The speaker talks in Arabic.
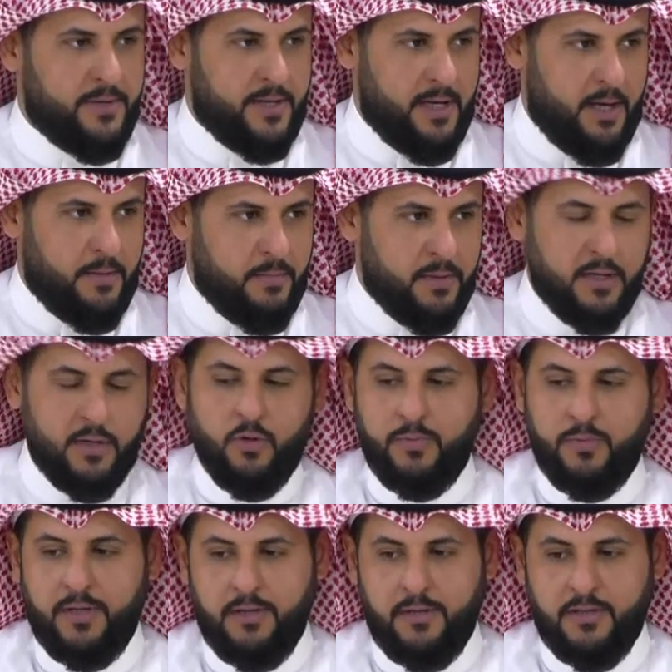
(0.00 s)
فيها
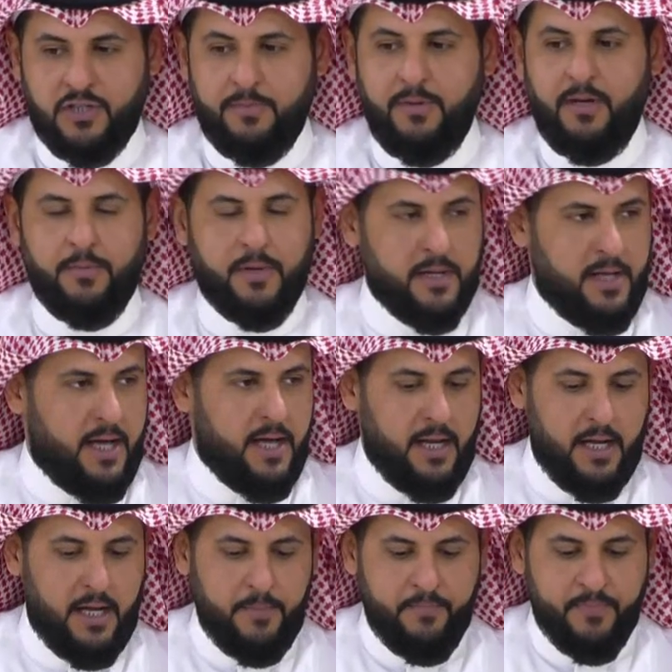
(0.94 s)
منك ومن جميع من
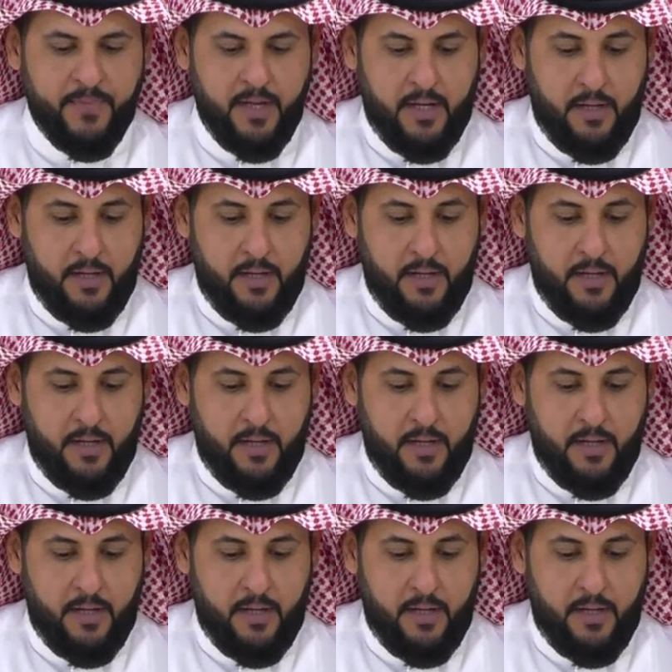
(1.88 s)
قالها